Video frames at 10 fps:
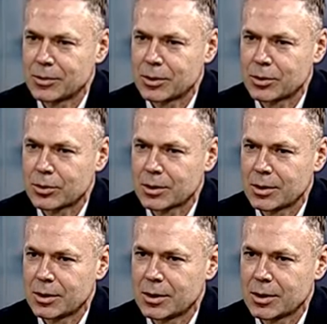у которой
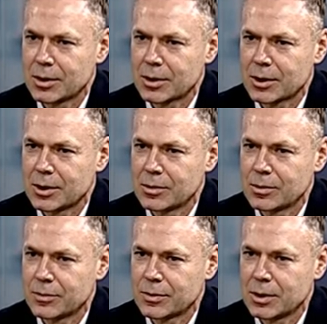нет никаких активов
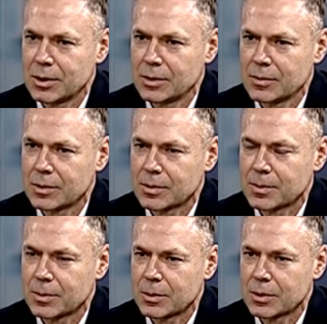в Киеве,
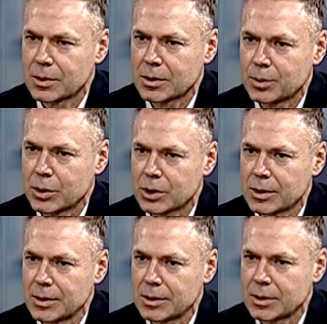э,
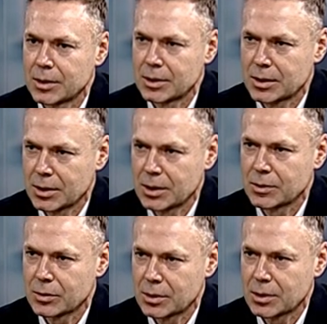пришла на такие
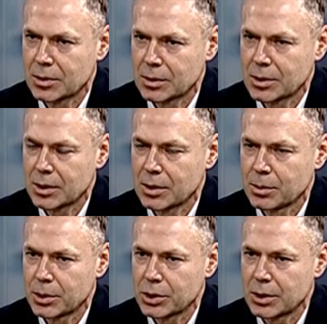вот строительные
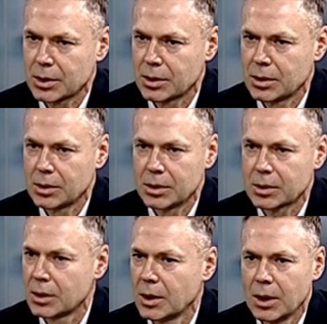площадки, где нет
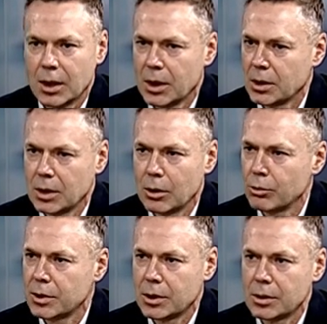ни
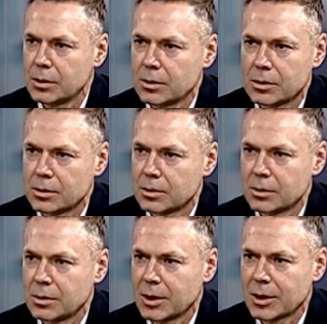людей,
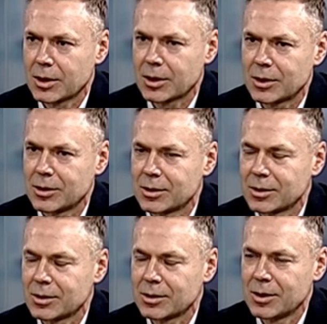ни
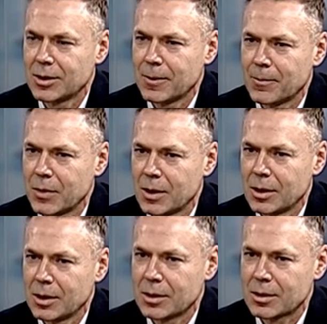охраны,
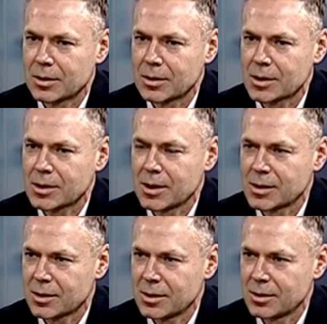ни
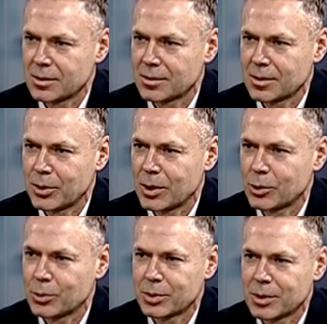оснастки,
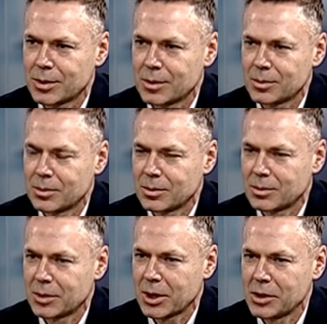опалубки,
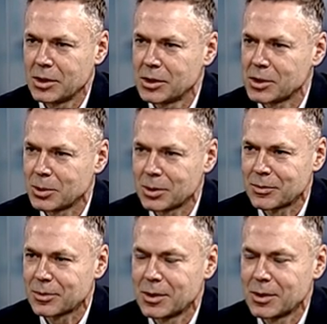механизмов.